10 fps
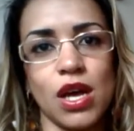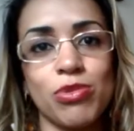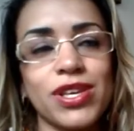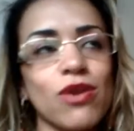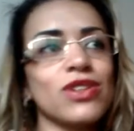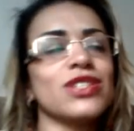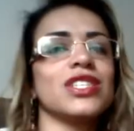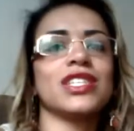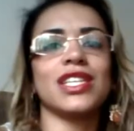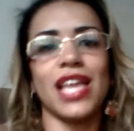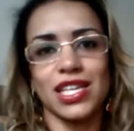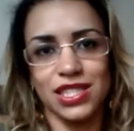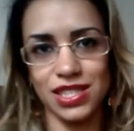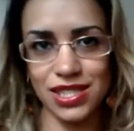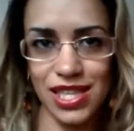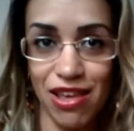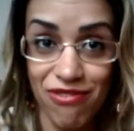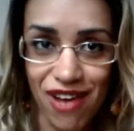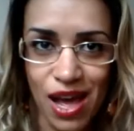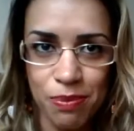Porque quando a gente deixa se
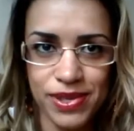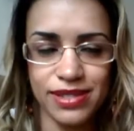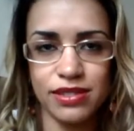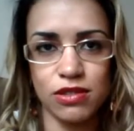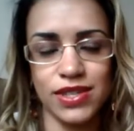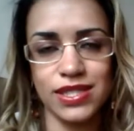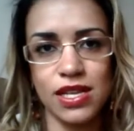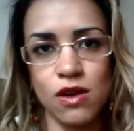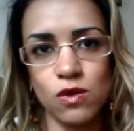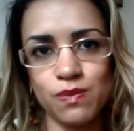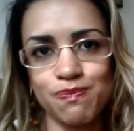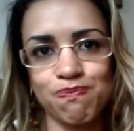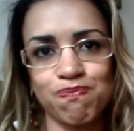levar pela situação,